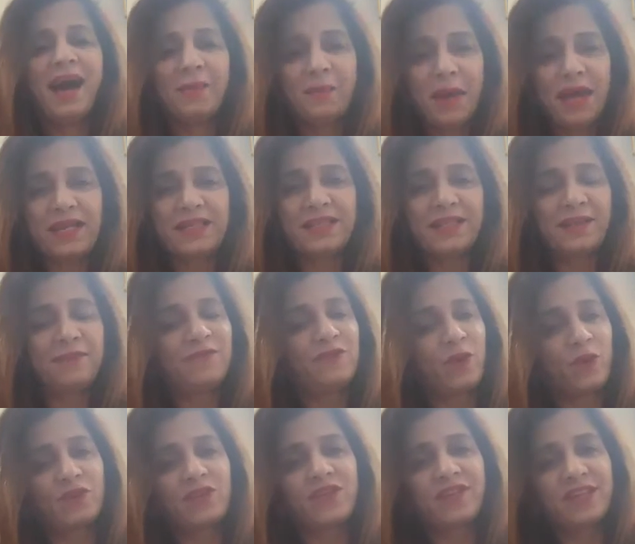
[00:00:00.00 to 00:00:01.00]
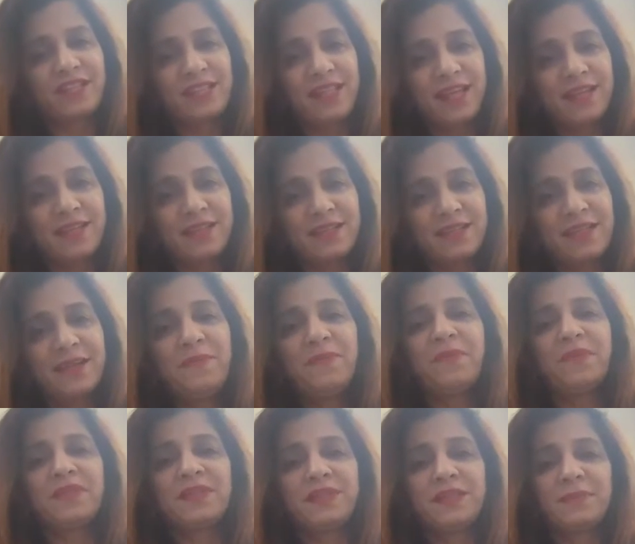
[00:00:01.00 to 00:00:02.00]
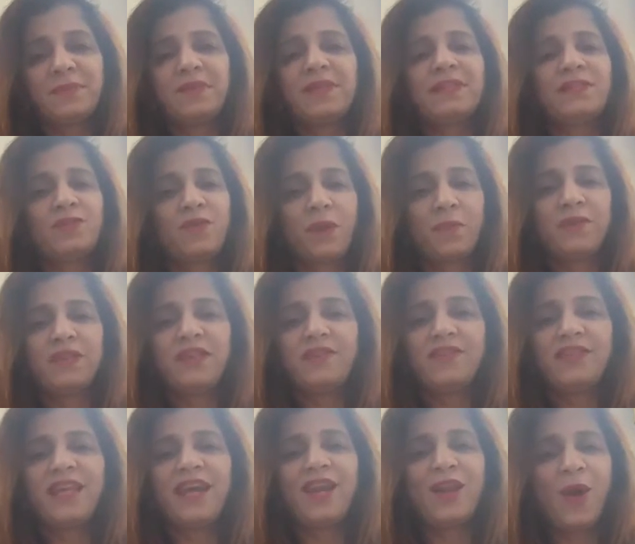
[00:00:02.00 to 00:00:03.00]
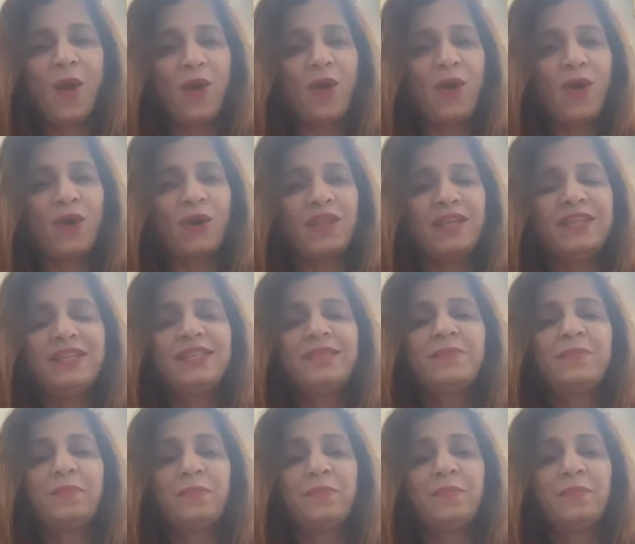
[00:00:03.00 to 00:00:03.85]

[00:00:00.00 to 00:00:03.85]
माई सेल्फ डॉक्टर रिचा रंजन प्रिंसिपल स्वामी देवीदया लॉ कॉलेज